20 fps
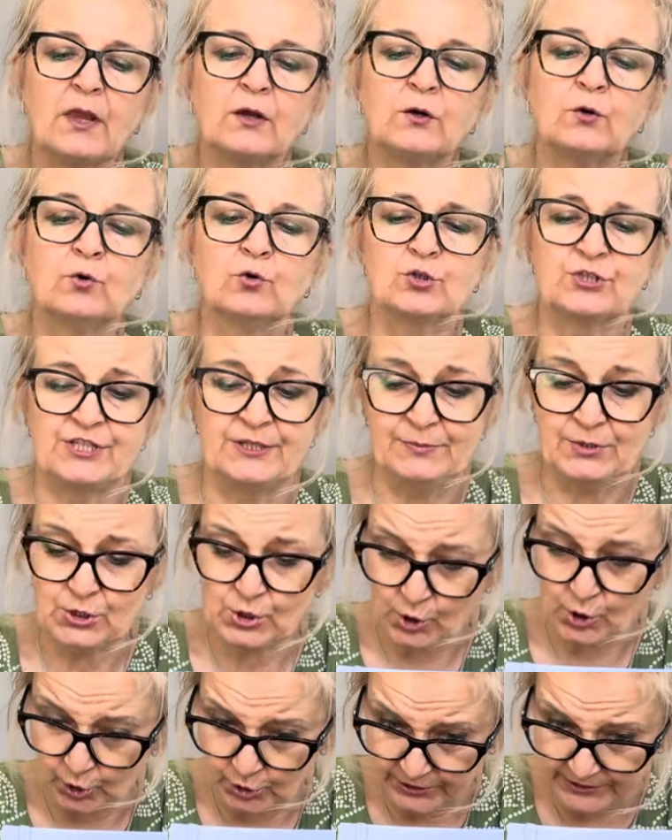o
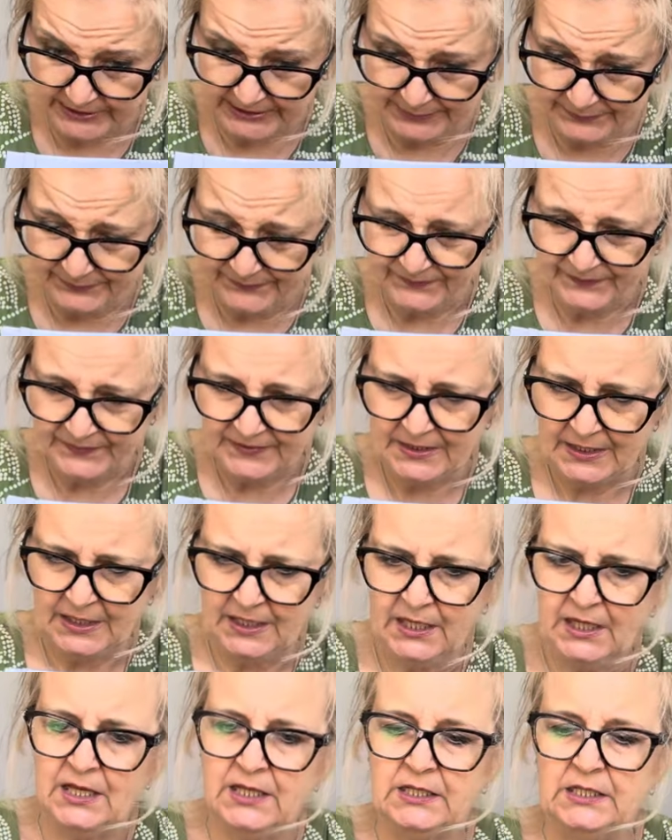semisolidi
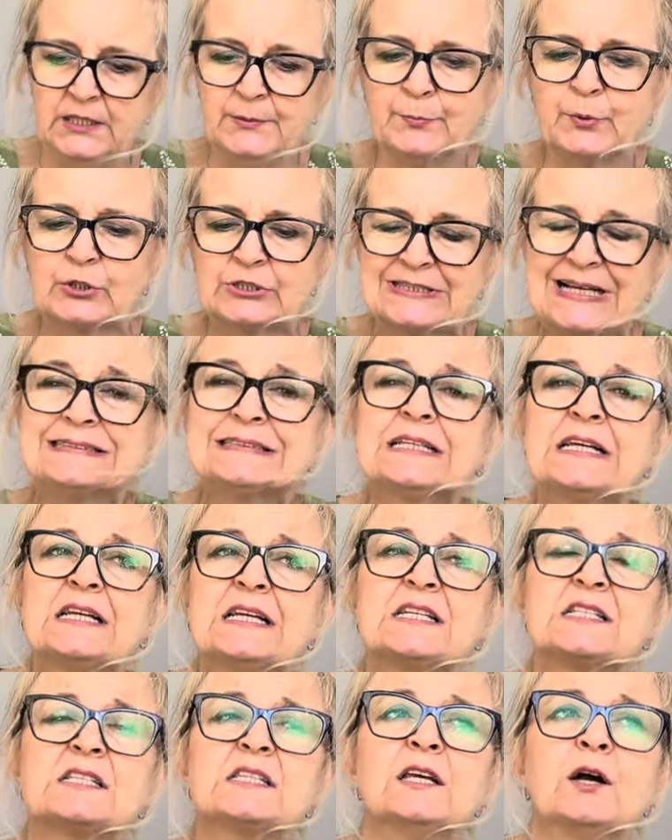L'importante è
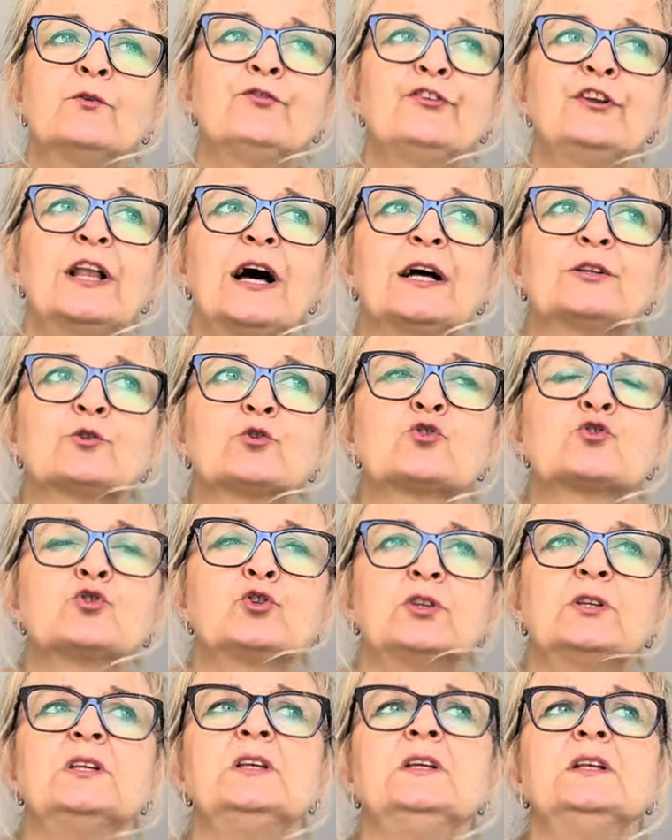che sia un filato
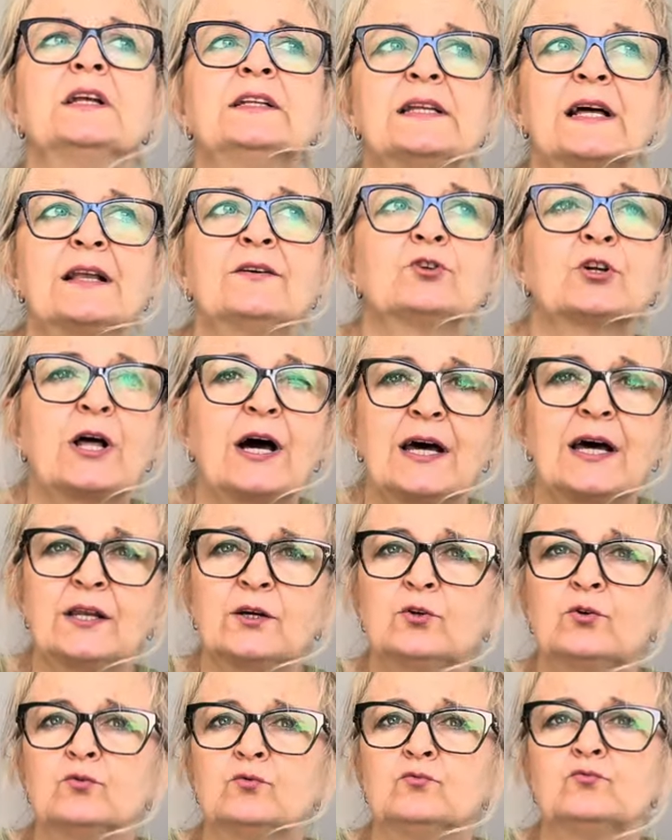sottile da lavorare
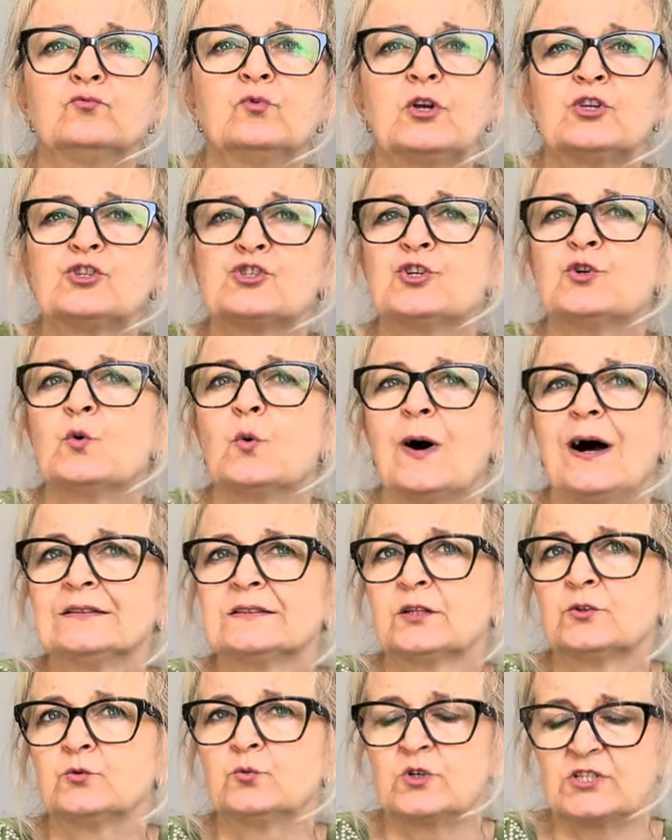con un
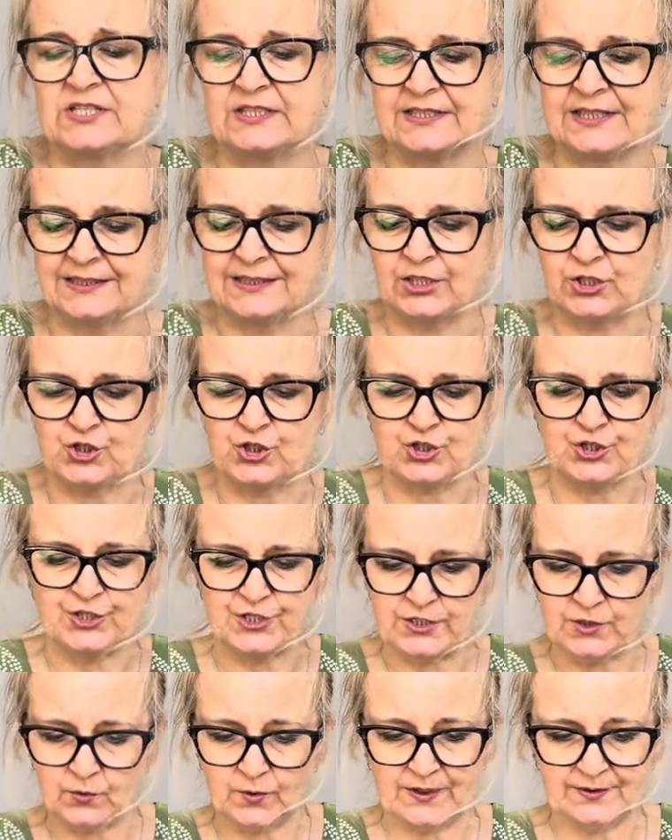
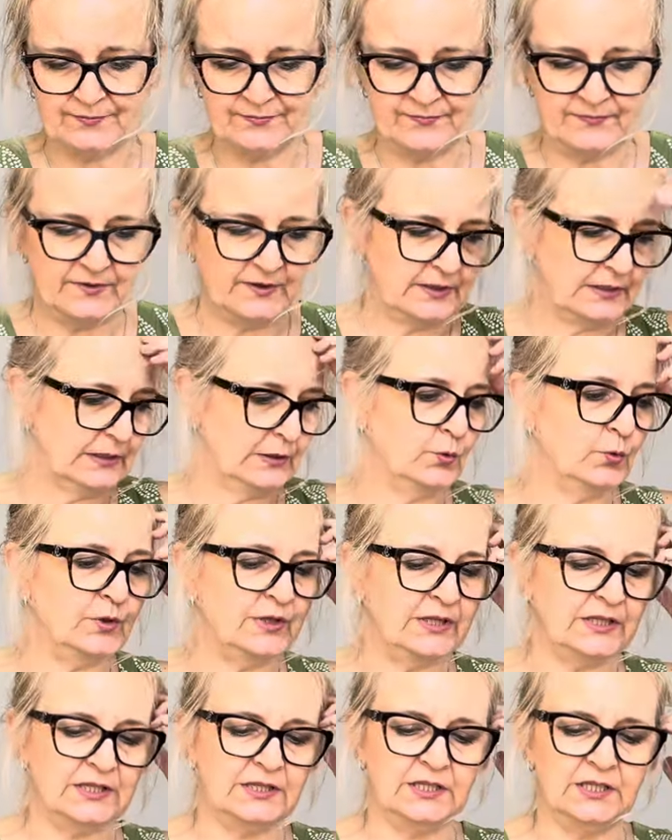2,50-2,75.
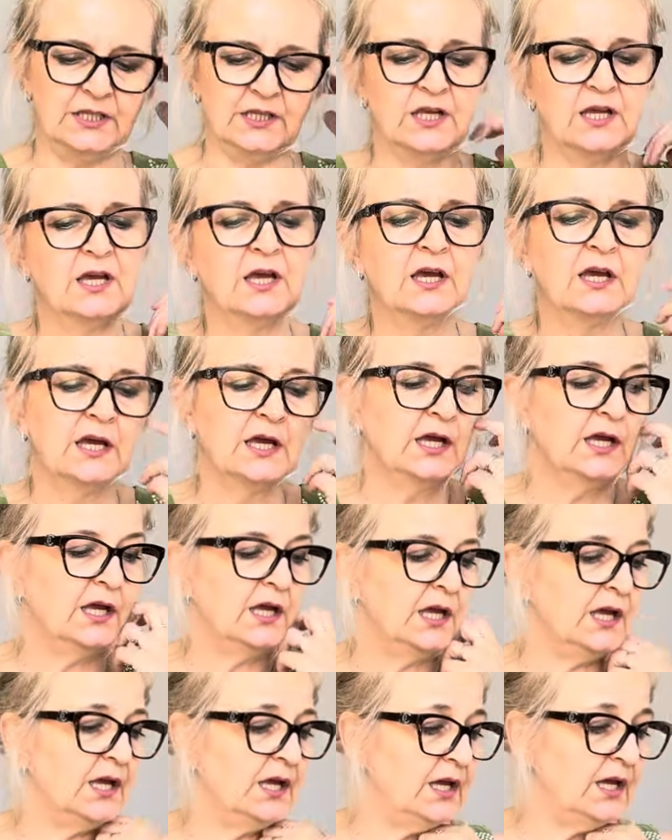Quindi
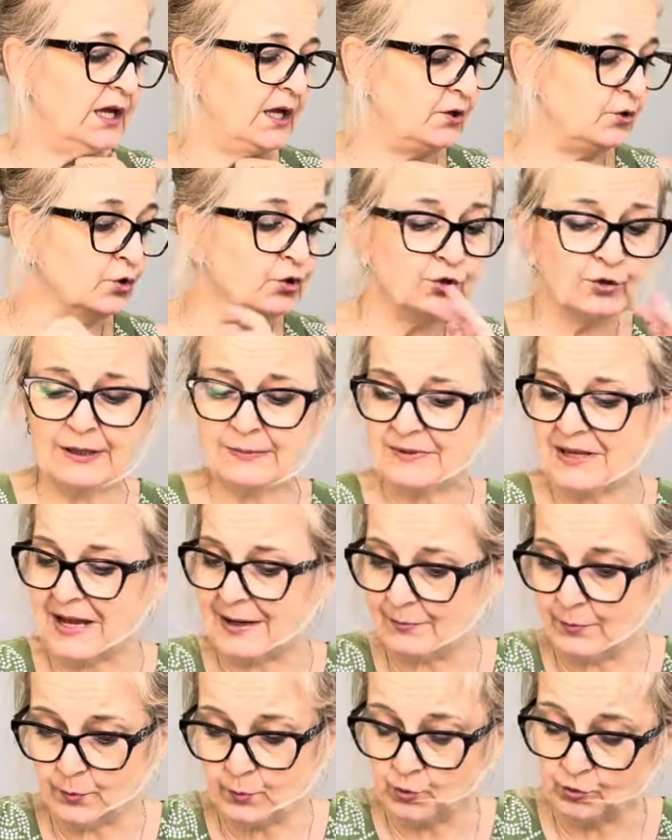eh, noi non
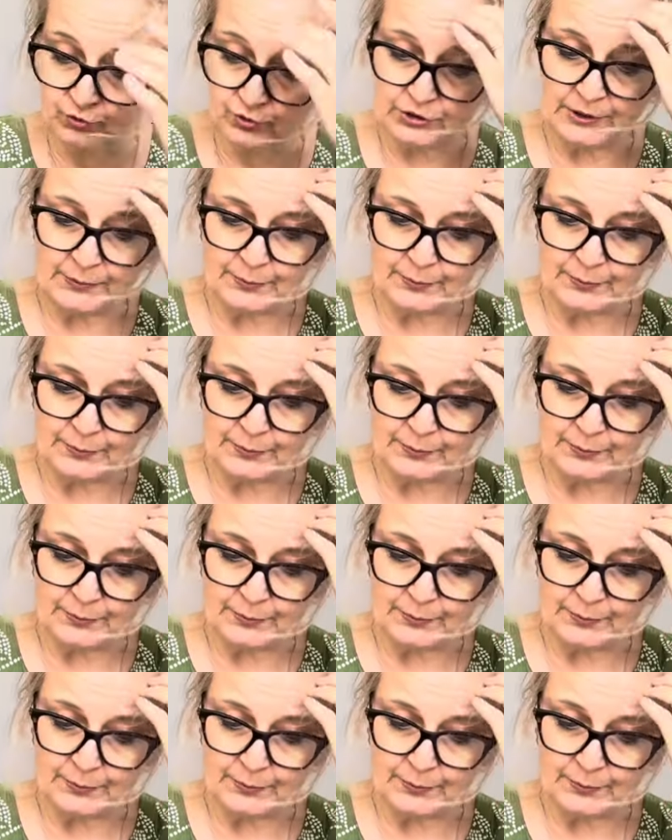abbiamo molto da